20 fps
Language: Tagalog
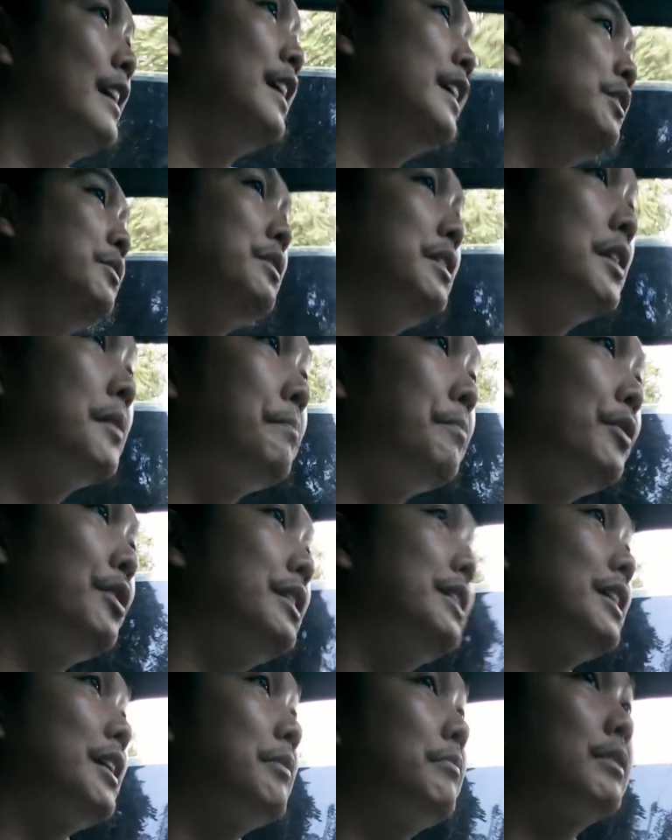anyway, the
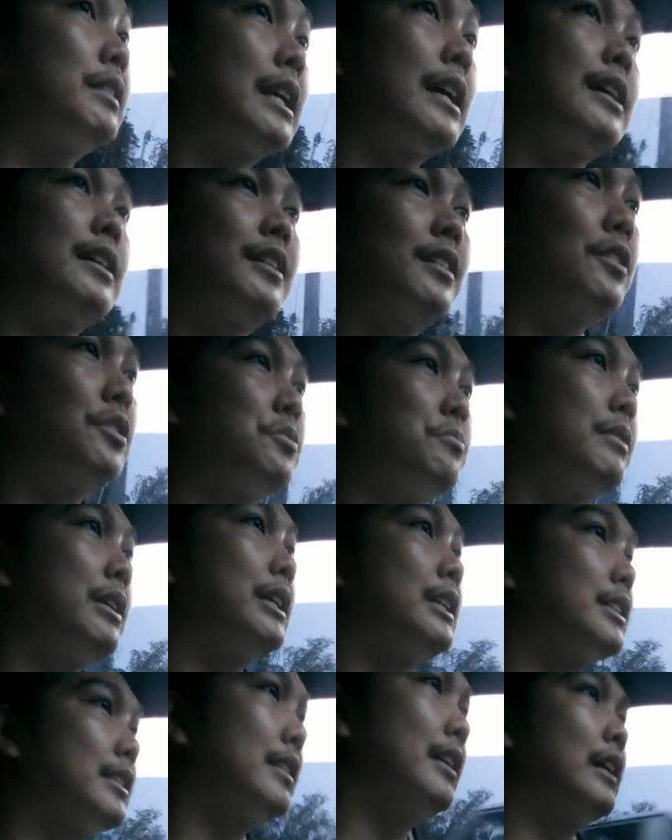point I'm trying to
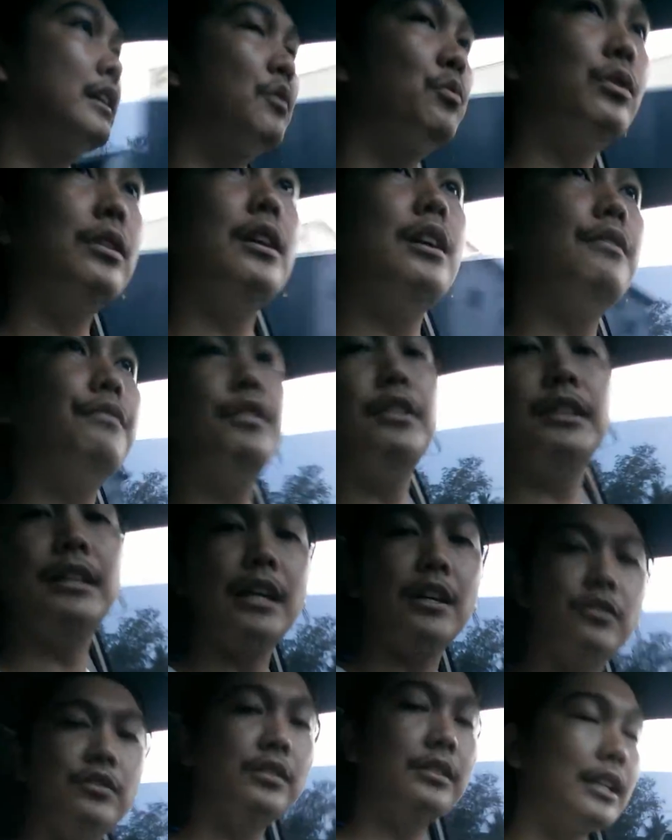make is that whatever
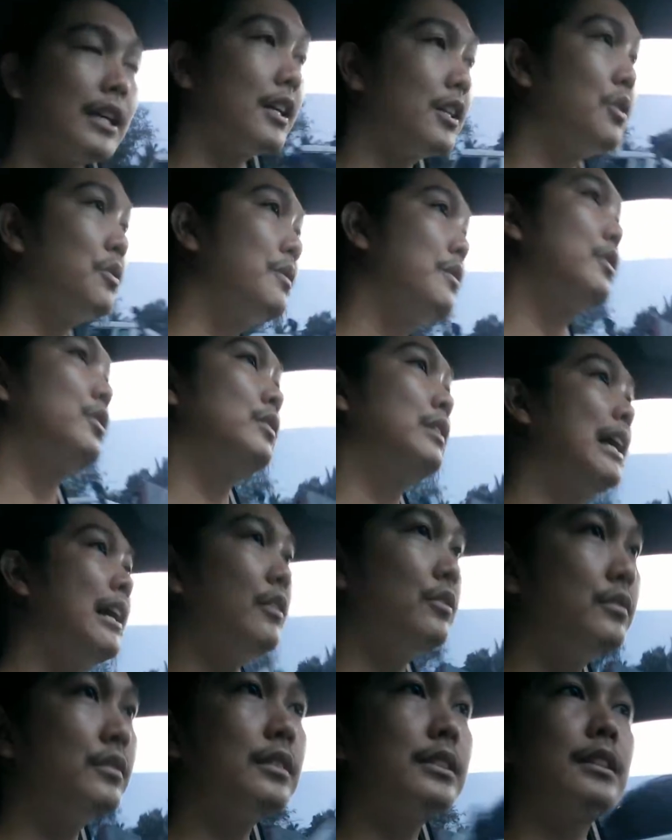downtime you
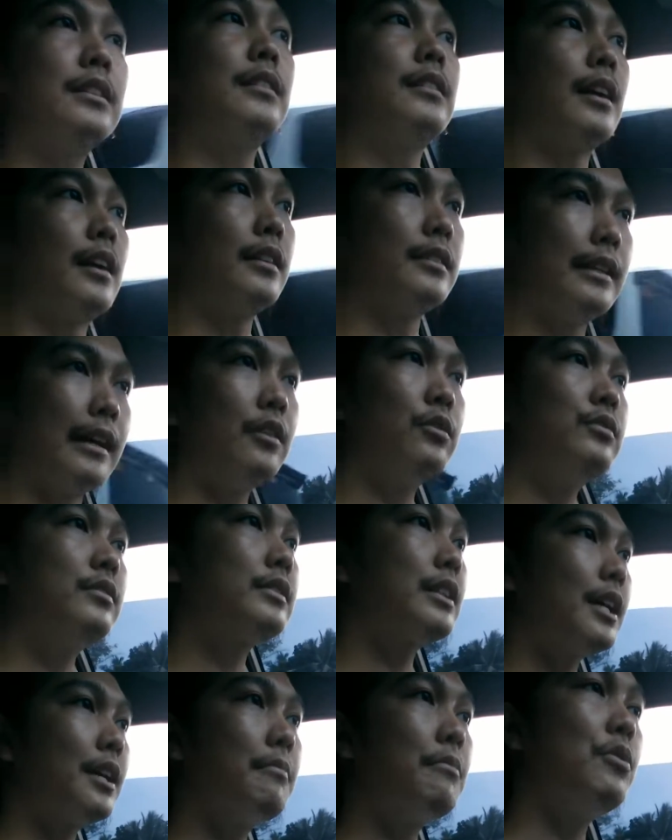down uh,
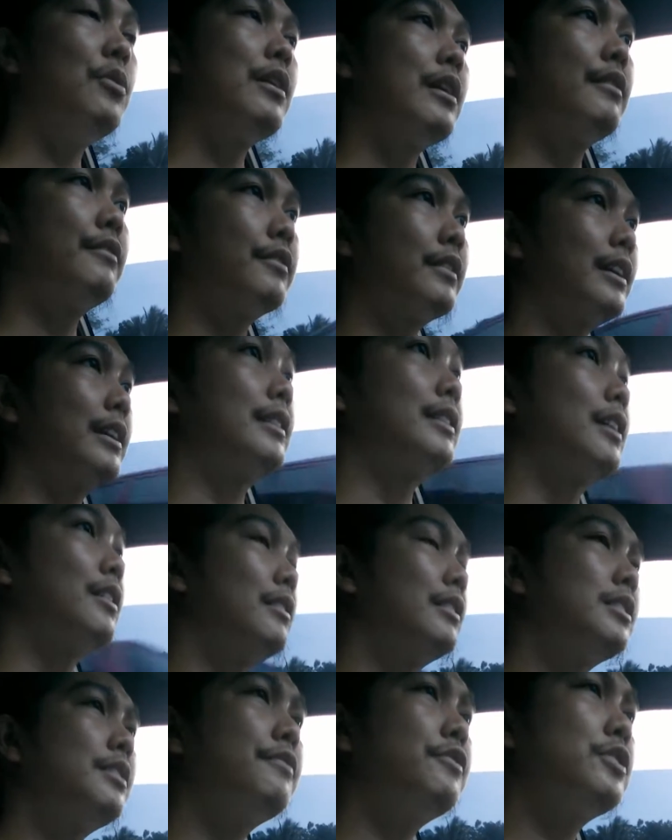downtime you have right now.
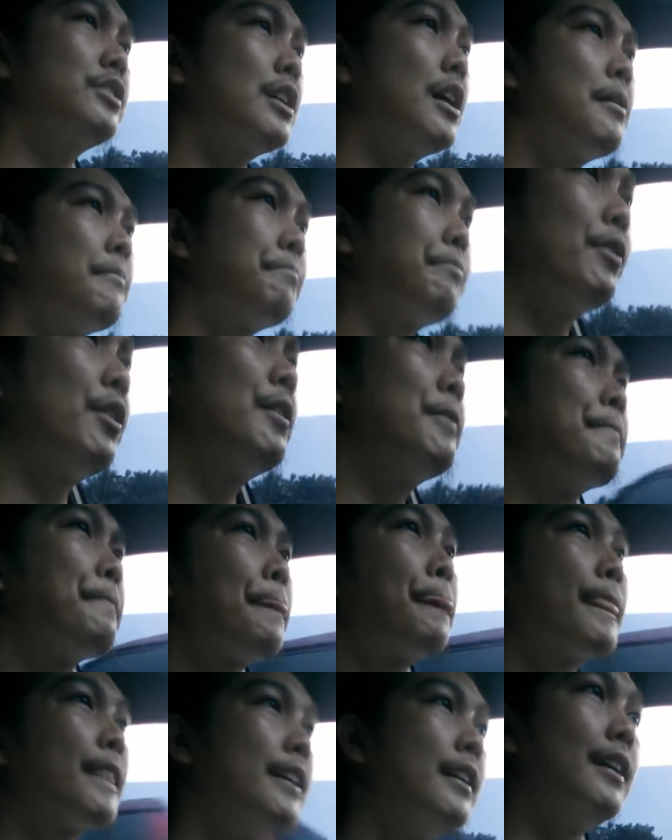Let's say for example,
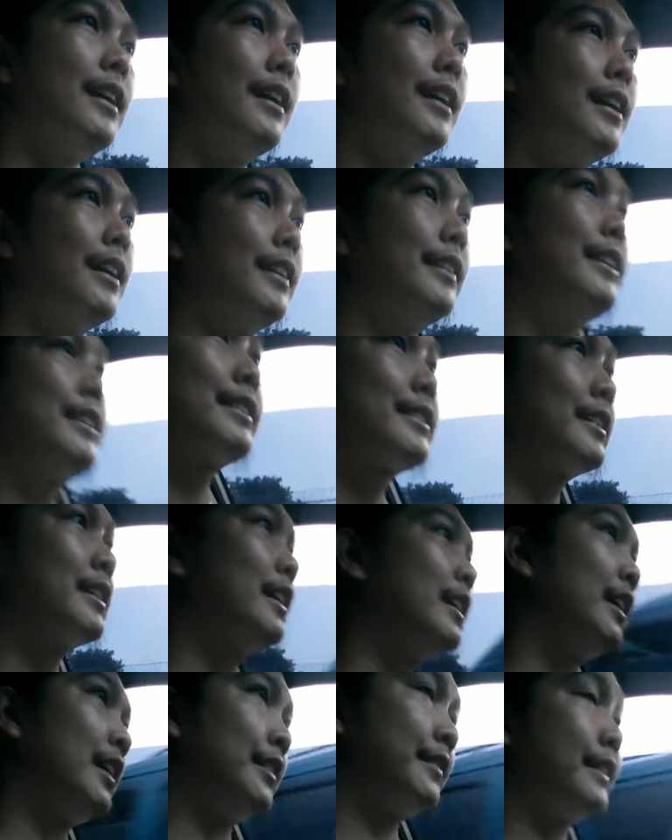uh, nasa
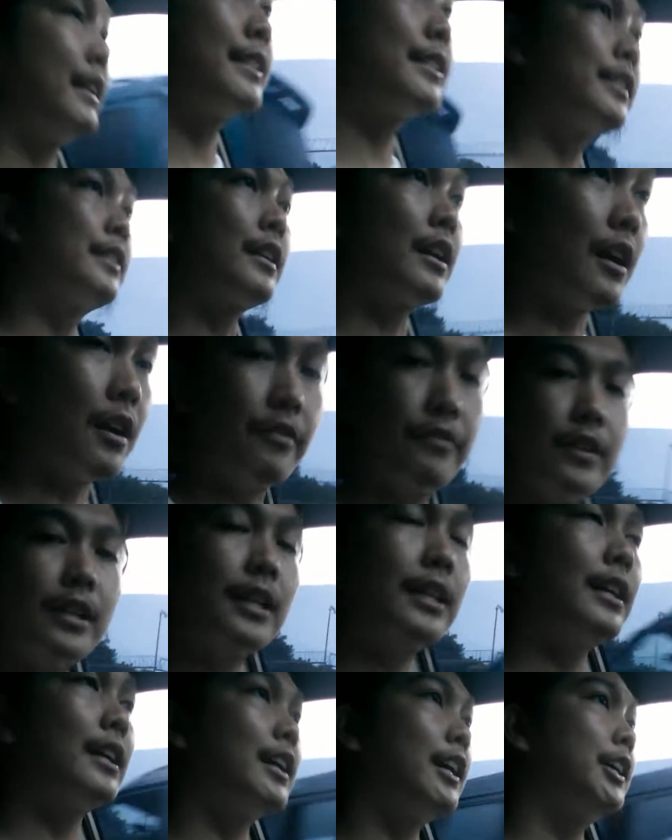uh, nasa
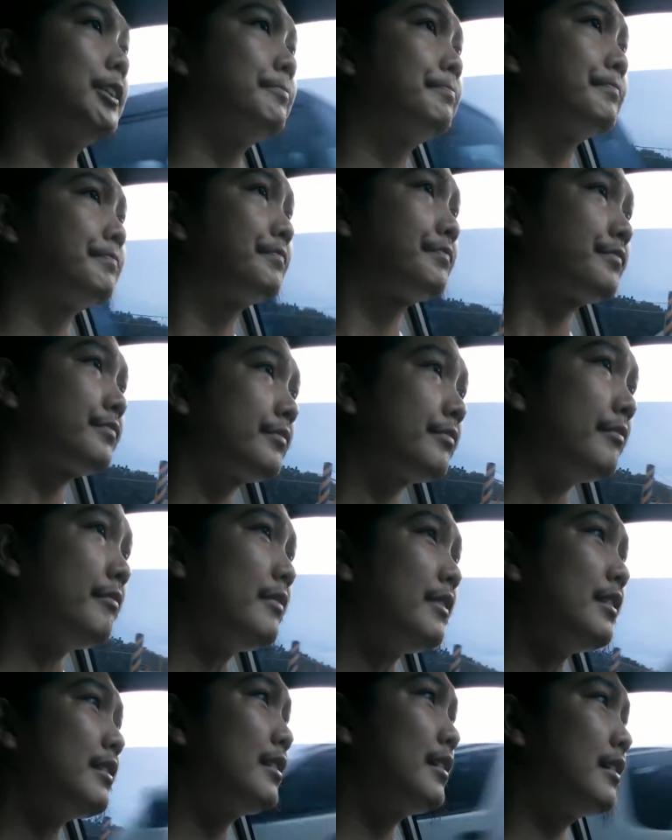travel ka,
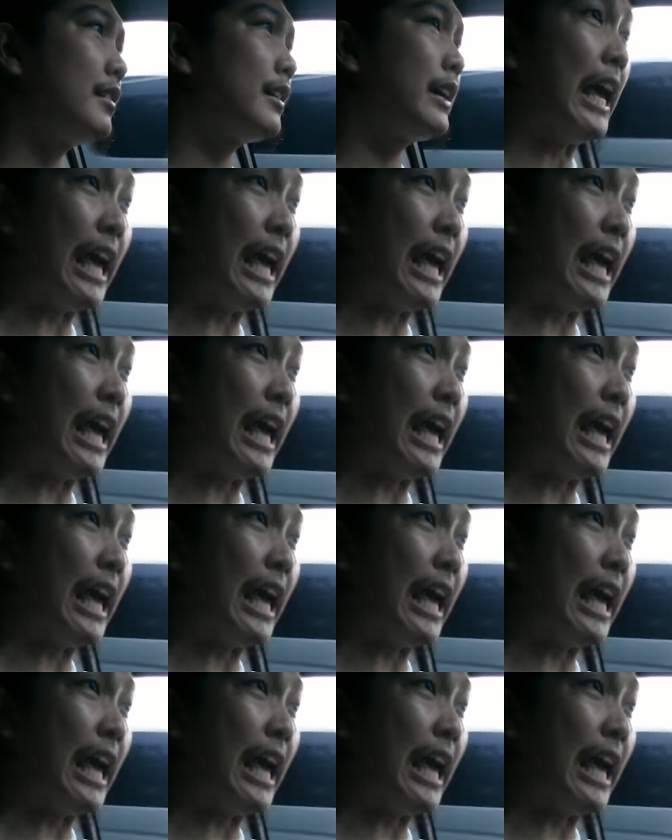uh,